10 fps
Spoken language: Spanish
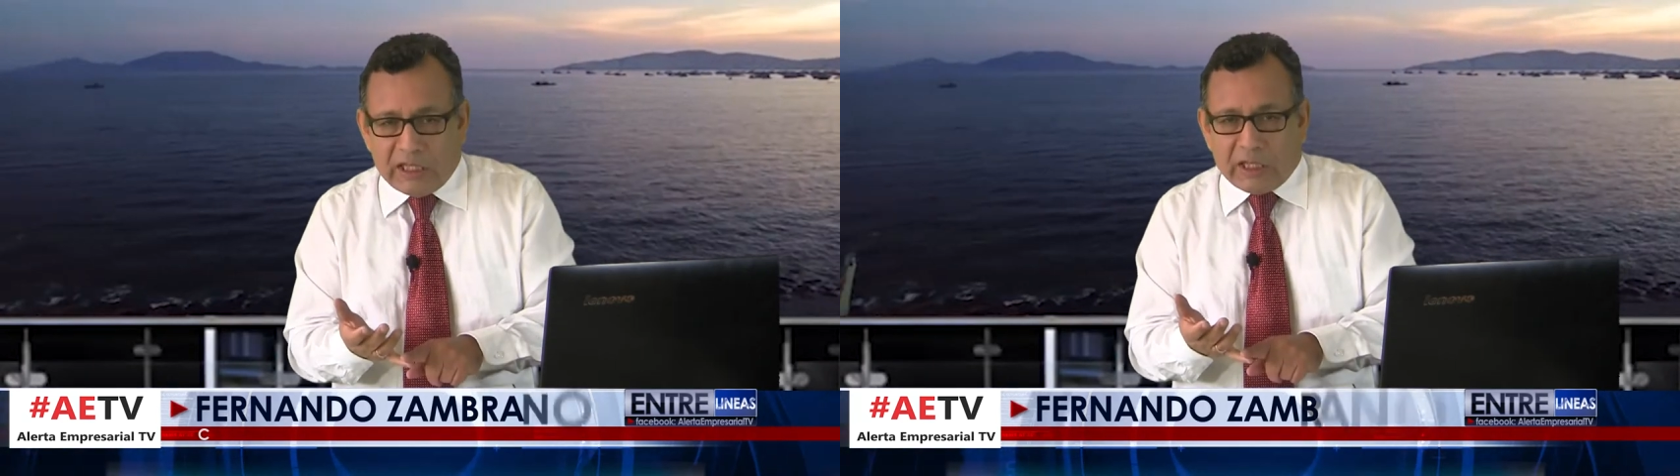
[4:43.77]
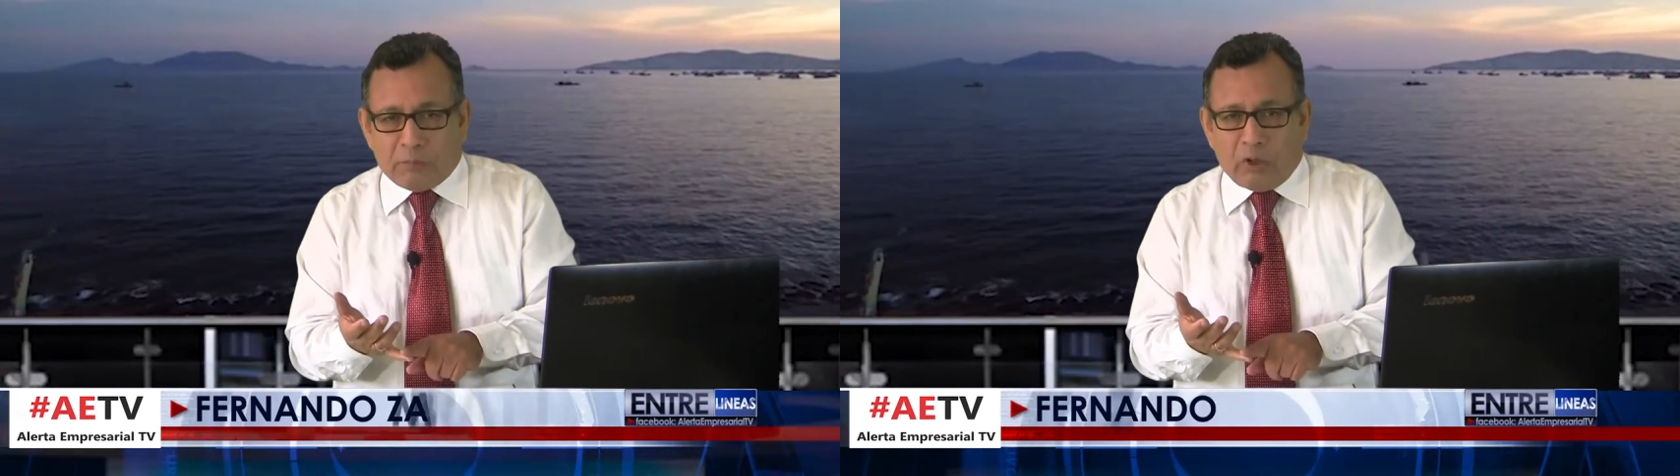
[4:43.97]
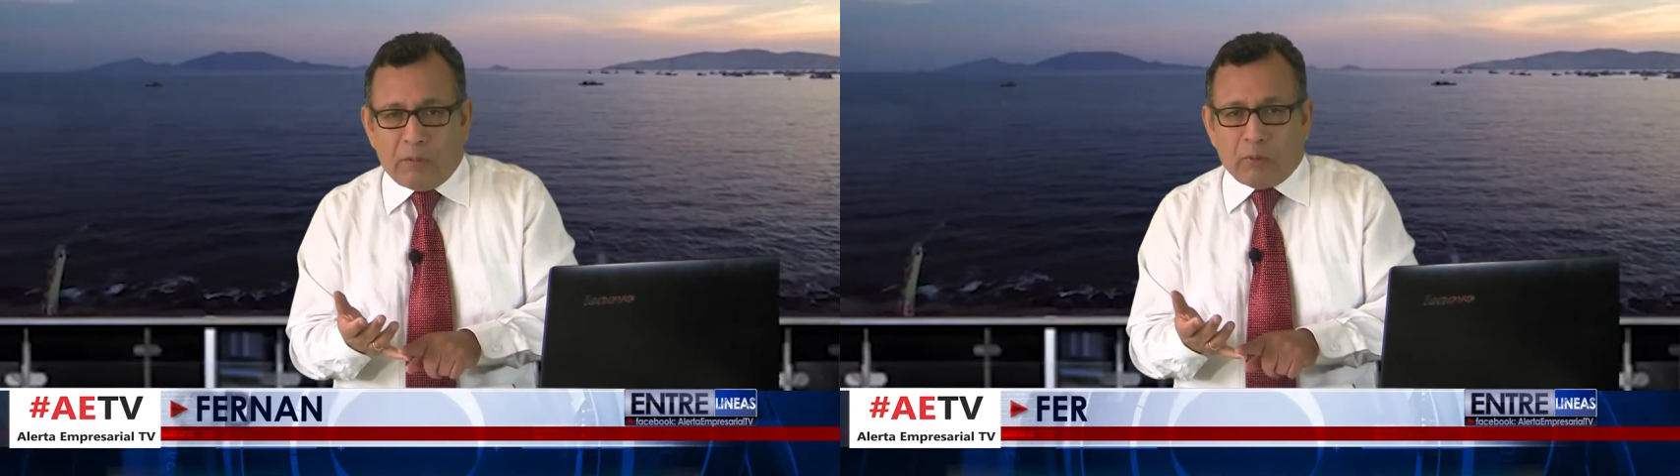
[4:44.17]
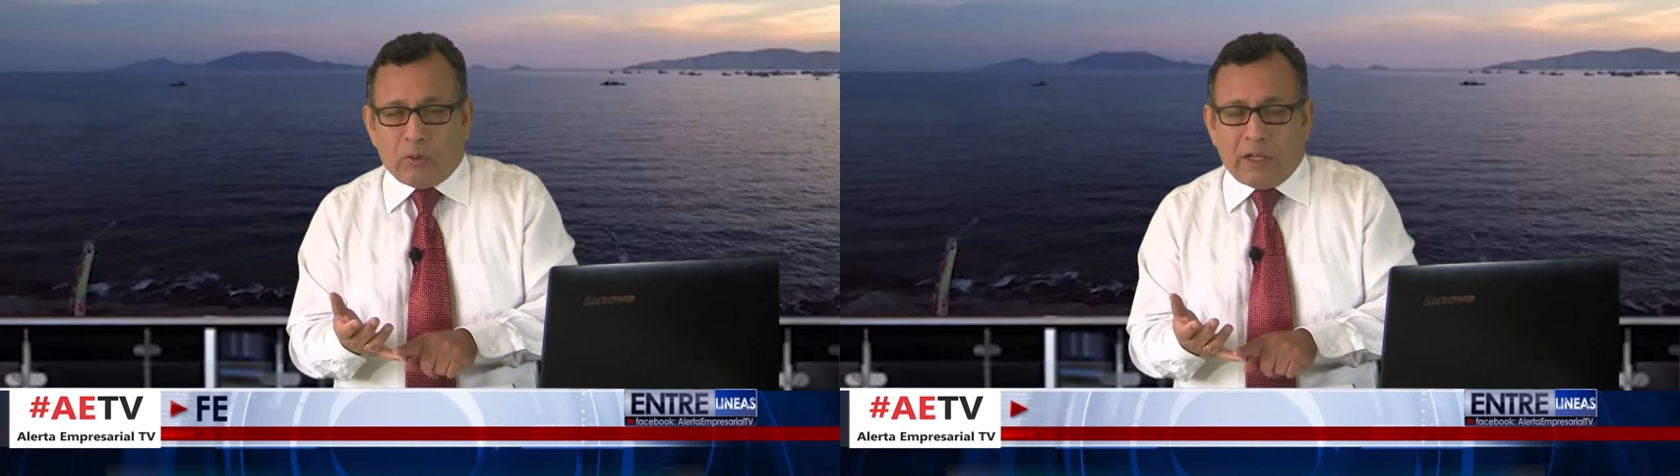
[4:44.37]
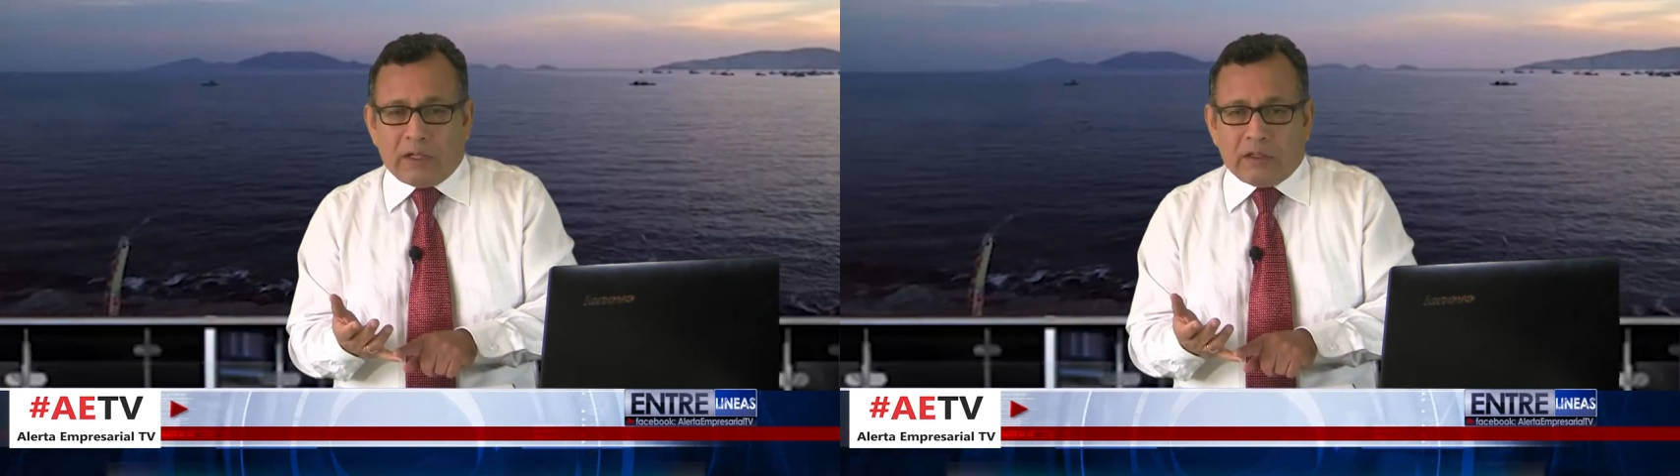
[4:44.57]
de que pueda
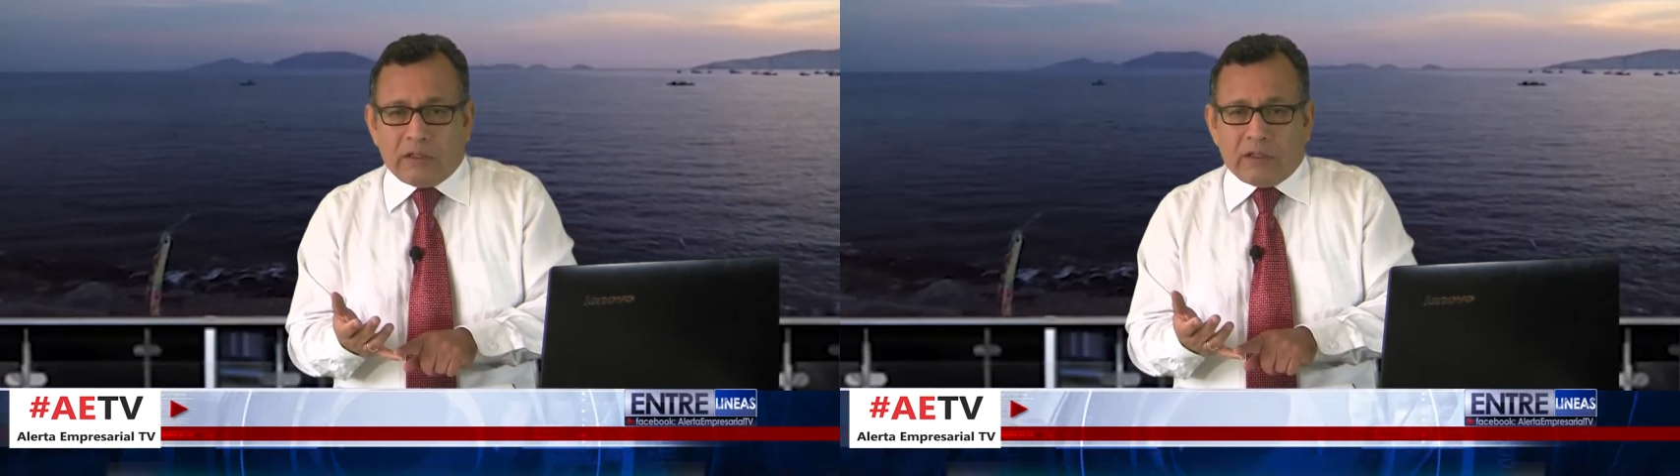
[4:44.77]
aprobar